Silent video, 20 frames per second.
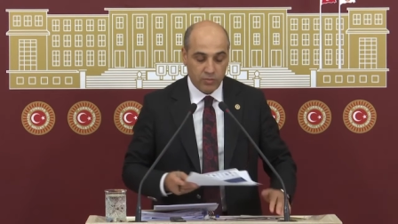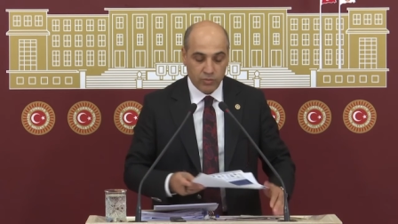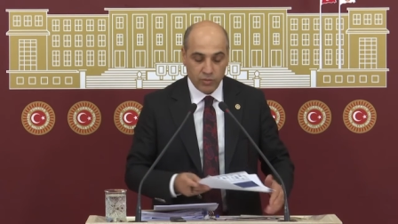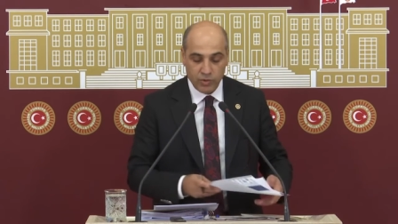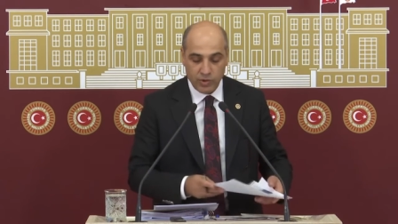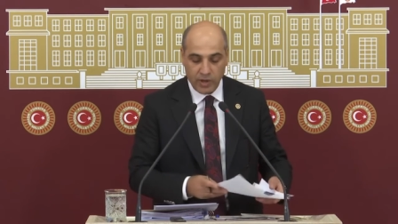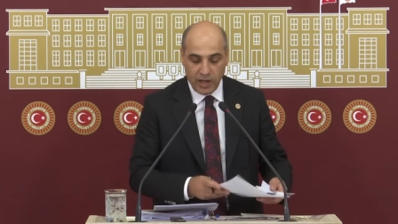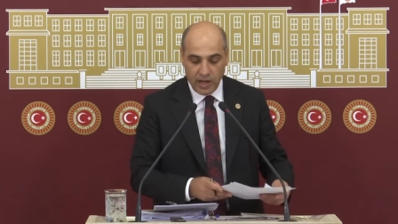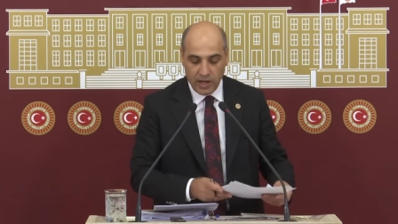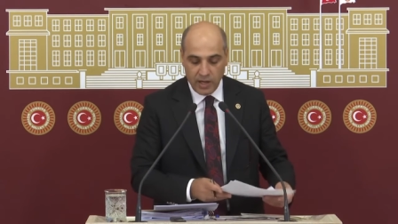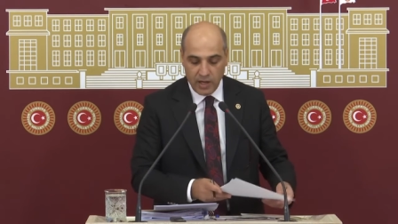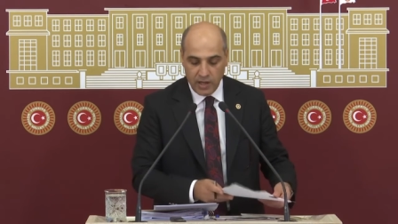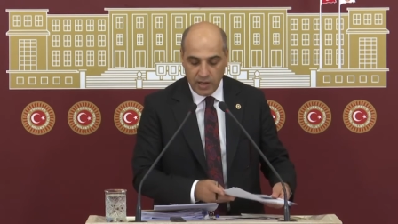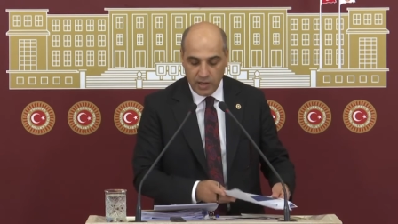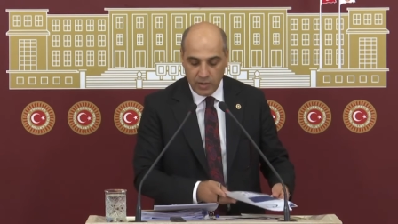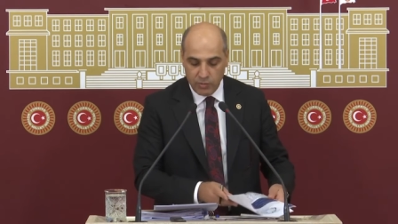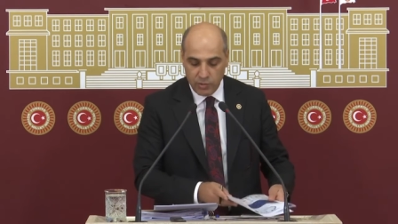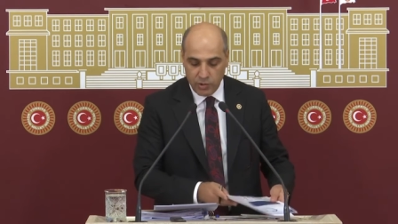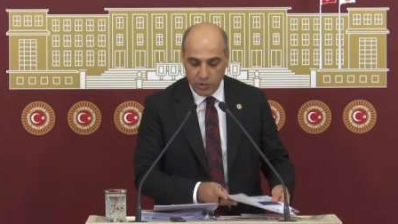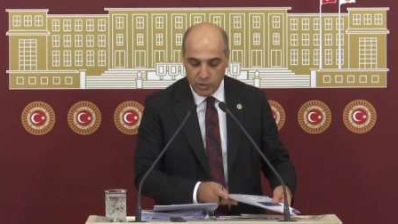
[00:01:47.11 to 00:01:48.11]
bunlarla
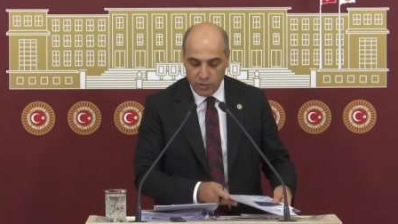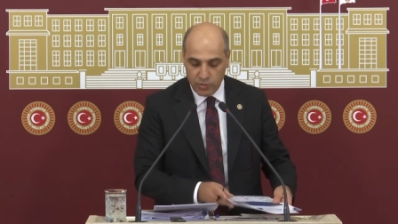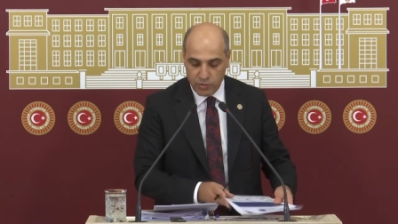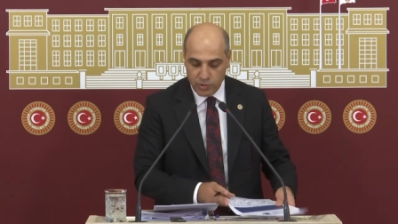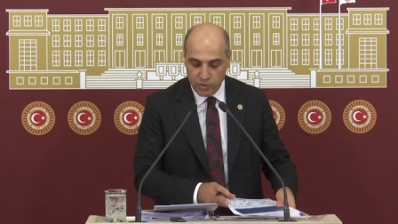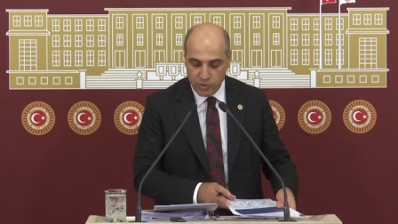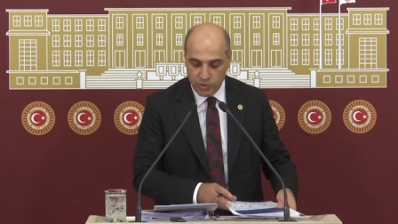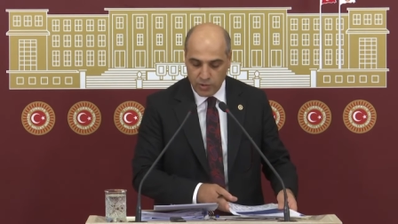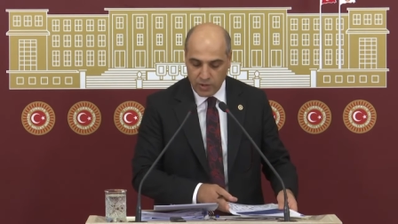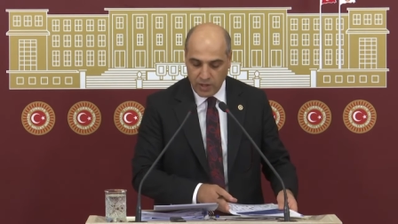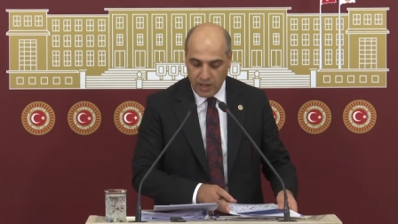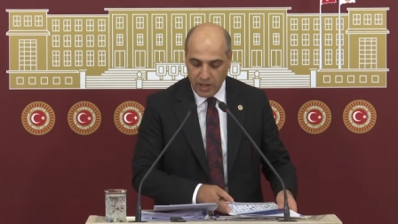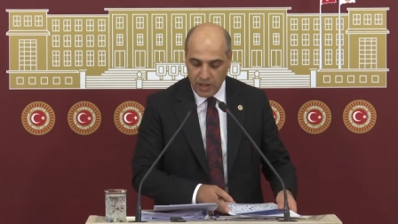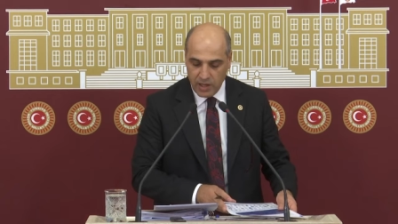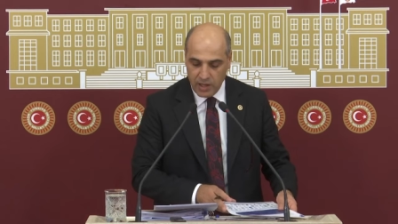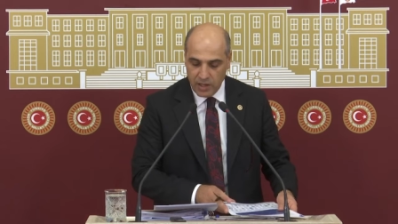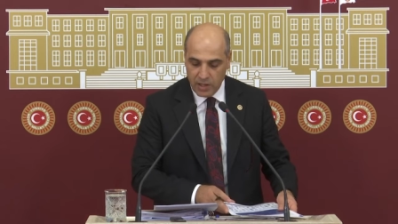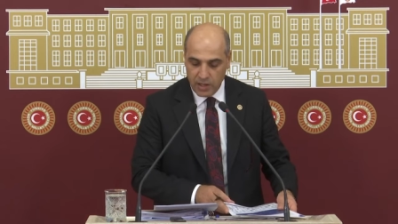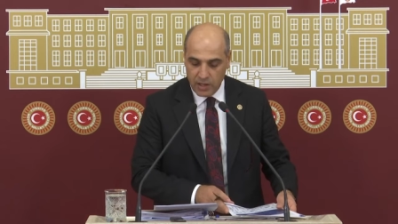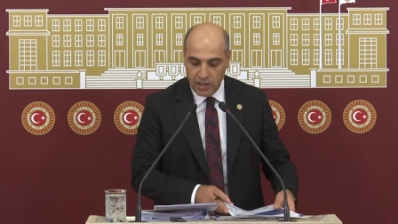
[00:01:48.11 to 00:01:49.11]
bu
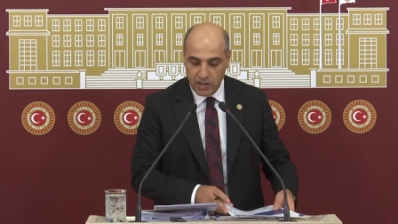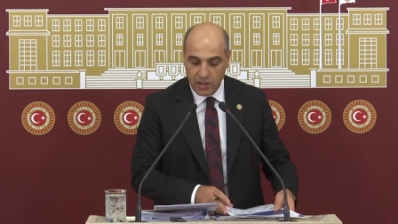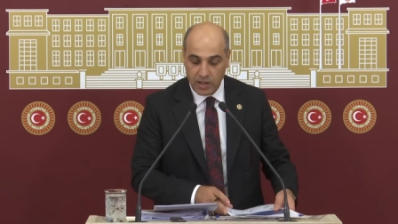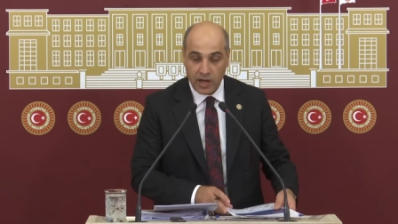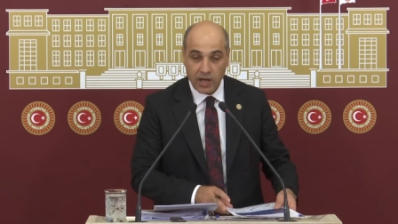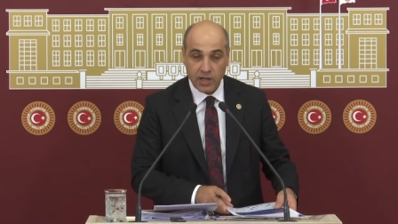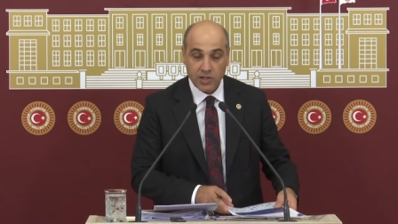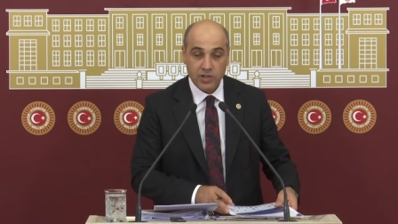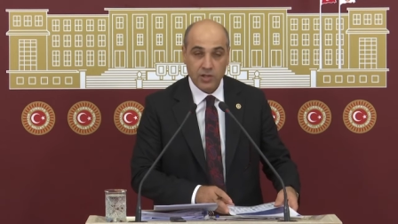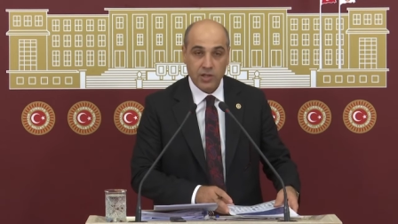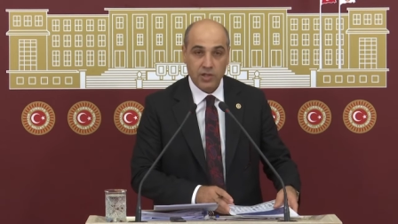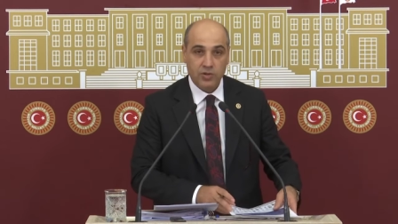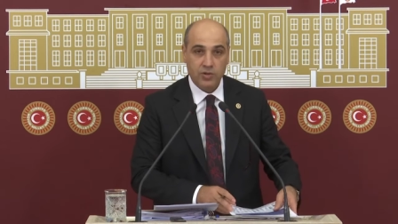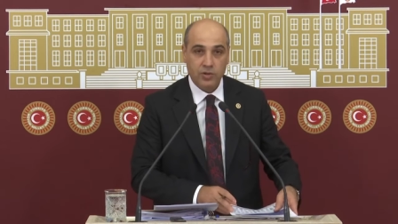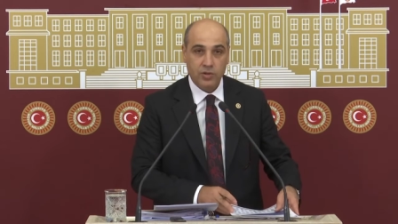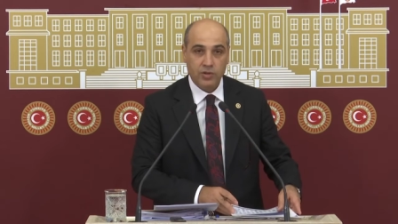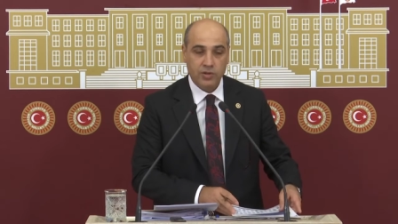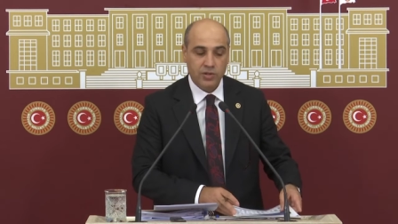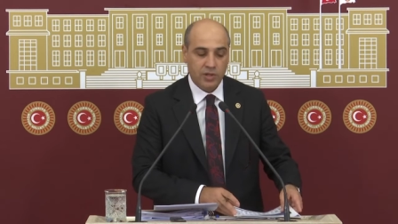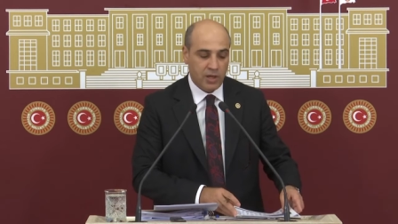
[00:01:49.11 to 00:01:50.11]
olumsuzluklarla karşılaşıyoruz.